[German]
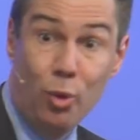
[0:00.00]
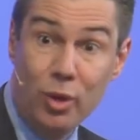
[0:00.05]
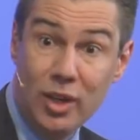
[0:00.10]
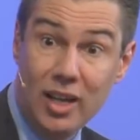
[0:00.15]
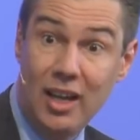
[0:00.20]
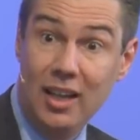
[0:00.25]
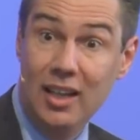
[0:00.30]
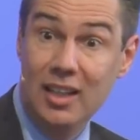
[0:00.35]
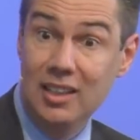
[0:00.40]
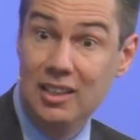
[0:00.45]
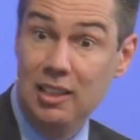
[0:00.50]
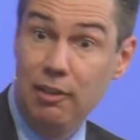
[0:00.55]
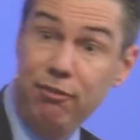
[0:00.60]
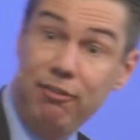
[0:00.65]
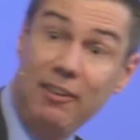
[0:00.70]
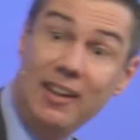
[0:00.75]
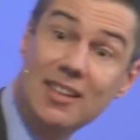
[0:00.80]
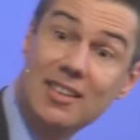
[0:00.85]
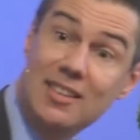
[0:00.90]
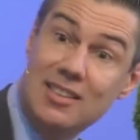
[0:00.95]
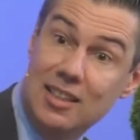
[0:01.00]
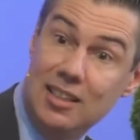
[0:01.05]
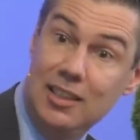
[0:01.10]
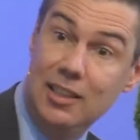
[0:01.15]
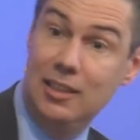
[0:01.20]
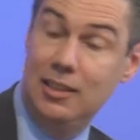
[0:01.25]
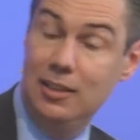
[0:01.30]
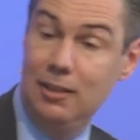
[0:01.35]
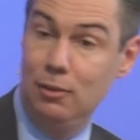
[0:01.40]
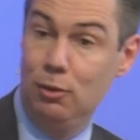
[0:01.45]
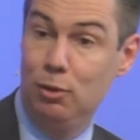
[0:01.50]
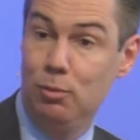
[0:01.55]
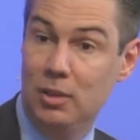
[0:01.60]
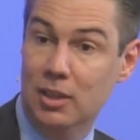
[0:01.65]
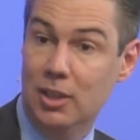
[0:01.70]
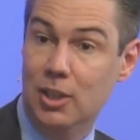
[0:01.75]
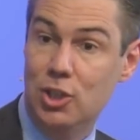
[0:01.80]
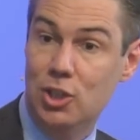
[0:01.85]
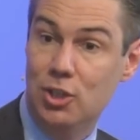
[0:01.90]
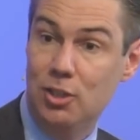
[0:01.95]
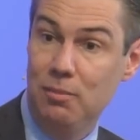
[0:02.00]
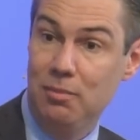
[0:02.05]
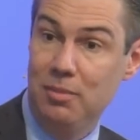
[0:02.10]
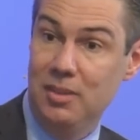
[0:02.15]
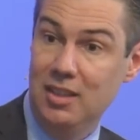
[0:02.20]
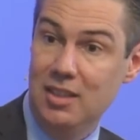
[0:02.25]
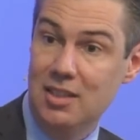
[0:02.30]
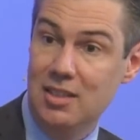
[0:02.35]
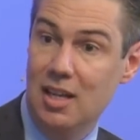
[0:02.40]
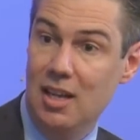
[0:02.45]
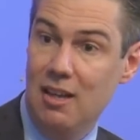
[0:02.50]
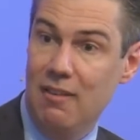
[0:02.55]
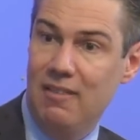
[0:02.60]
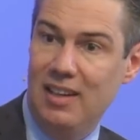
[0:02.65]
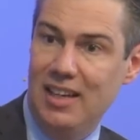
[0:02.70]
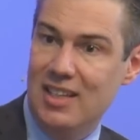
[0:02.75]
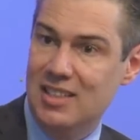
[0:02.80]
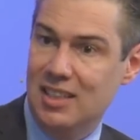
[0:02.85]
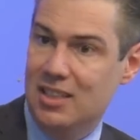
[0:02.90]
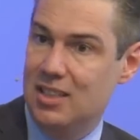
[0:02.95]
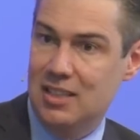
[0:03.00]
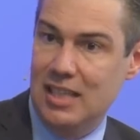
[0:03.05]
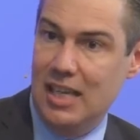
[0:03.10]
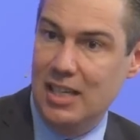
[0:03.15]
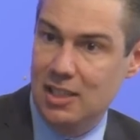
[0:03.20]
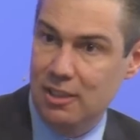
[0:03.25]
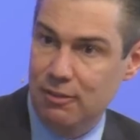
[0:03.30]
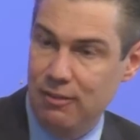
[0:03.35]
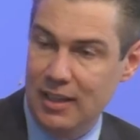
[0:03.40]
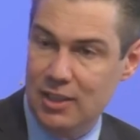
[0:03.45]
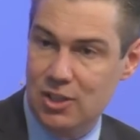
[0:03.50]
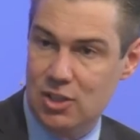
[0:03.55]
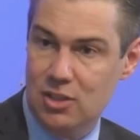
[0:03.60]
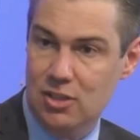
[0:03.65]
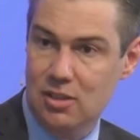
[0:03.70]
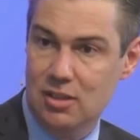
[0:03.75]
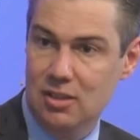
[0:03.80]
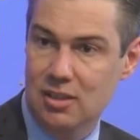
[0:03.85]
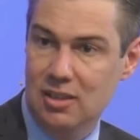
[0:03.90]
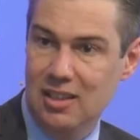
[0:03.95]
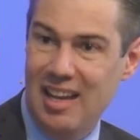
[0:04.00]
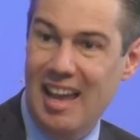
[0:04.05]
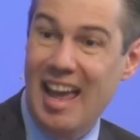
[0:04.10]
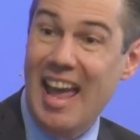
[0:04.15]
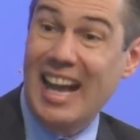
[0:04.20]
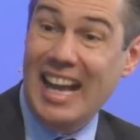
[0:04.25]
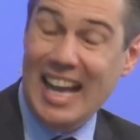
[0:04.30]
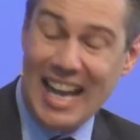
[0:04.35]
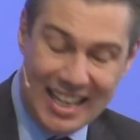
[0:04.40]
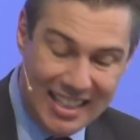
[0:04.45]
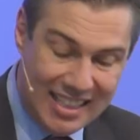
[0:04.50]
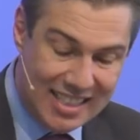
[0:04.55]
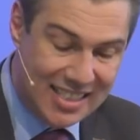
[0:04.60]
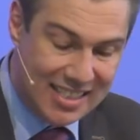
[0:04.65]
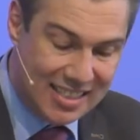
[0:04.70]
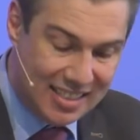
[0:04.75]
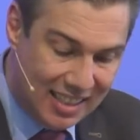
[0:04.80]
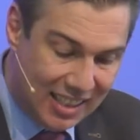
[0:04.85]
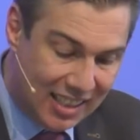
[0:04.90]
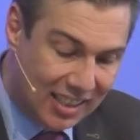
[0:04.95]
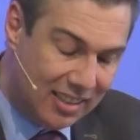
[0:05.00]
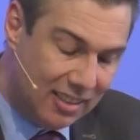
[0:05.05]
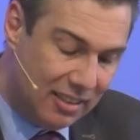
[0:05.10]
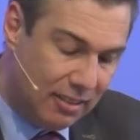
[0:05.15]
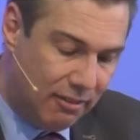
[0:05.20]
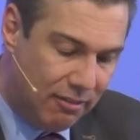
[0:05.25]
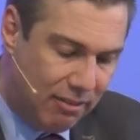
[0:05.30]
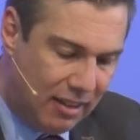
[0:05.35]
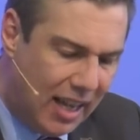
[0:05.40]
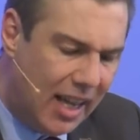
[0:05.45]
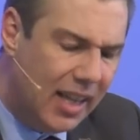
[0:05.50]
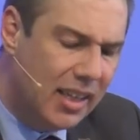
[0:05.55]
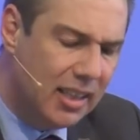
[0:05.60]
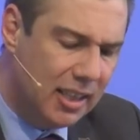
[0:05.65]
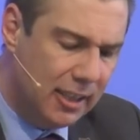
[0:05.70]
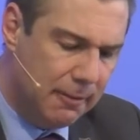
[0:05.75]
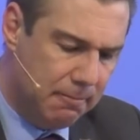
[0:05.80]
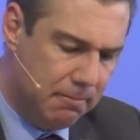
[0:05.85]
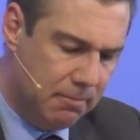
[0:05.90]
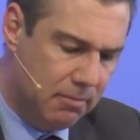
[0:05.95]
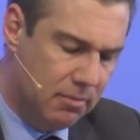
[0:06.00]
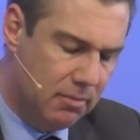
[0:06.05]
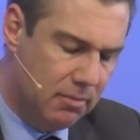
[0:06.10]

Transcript: oder dir feindselig gegenüber gestimmt ist, weil er sagt, das ist alles Quatsch. Er kann es nicht wahrnehmen.